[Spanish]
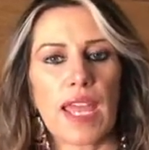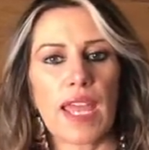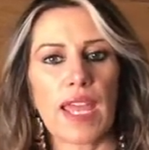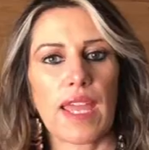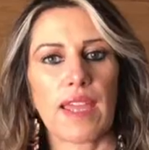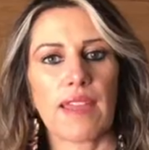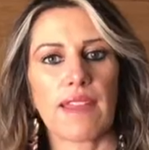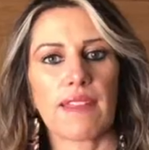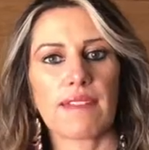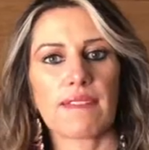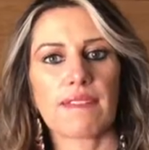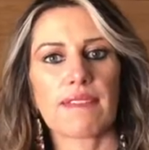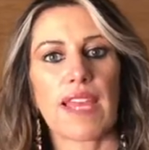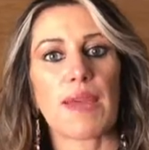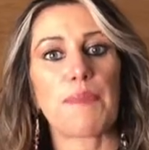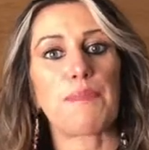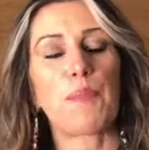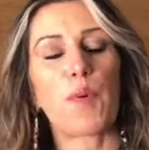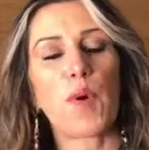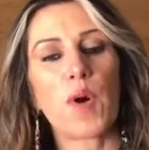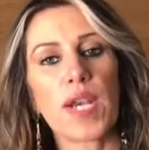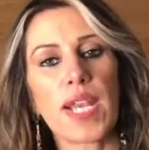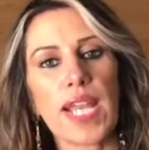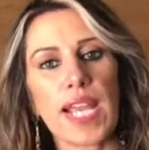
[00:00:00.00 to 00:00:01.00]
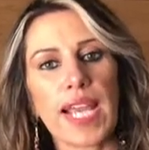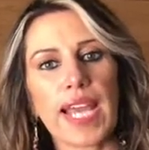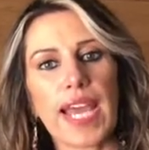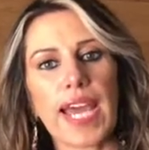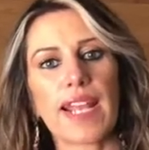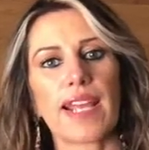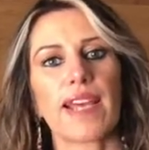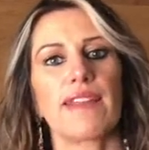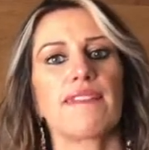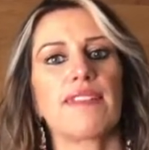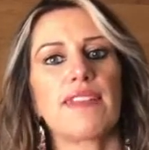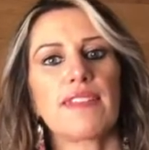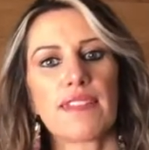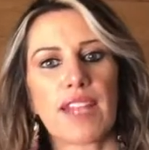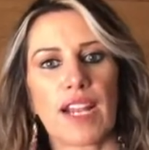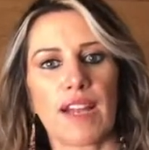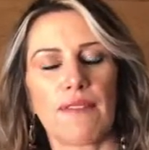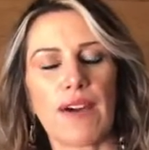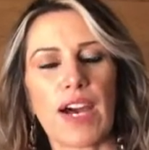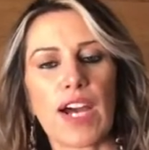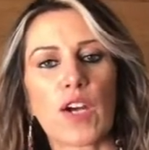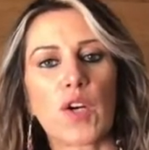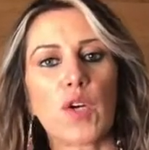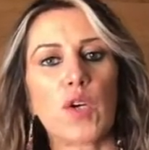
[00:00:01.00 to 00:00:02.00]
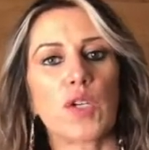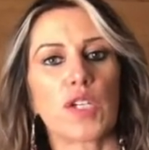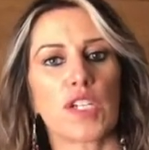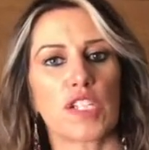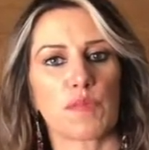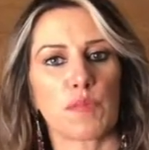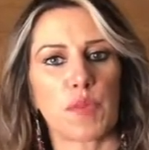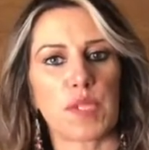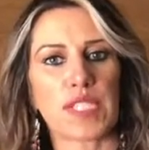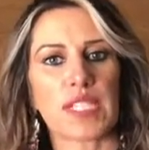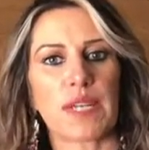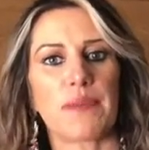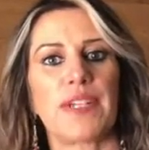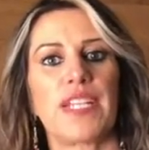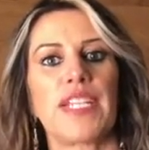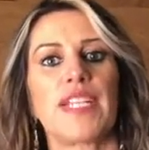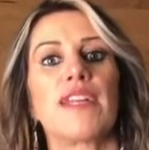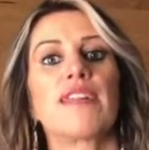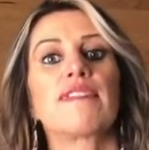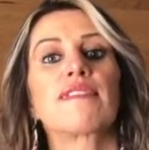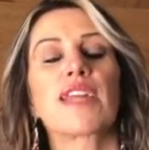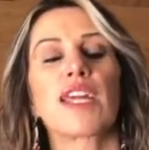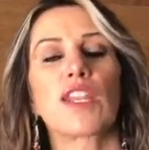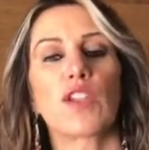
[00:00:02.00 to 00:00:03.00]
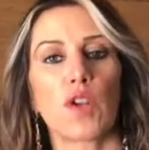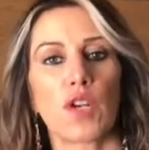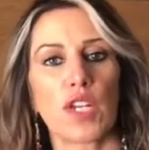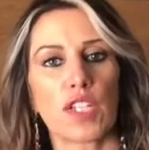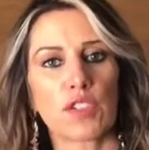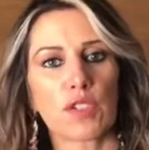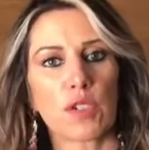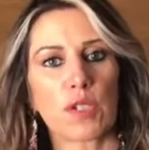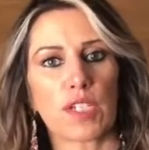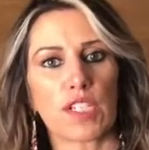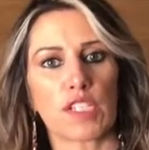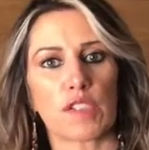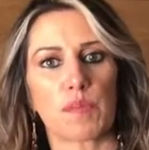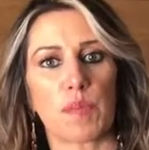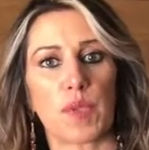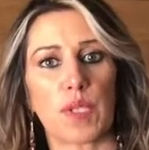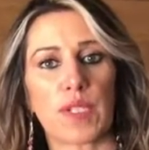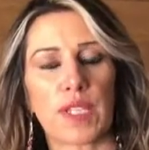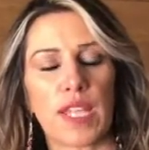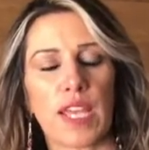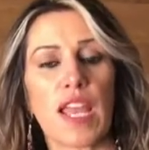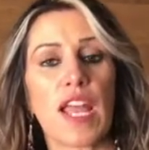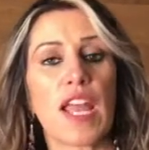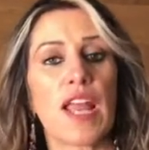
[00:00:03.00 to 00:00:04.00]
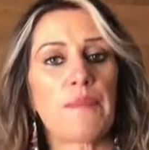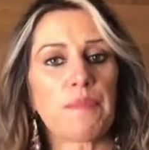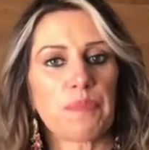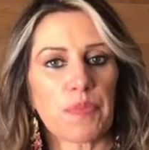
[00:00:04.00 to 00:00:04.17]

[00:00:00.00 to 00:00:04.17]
eh, se ponen cargas de trabajo o responsabilidades que no les corresponden.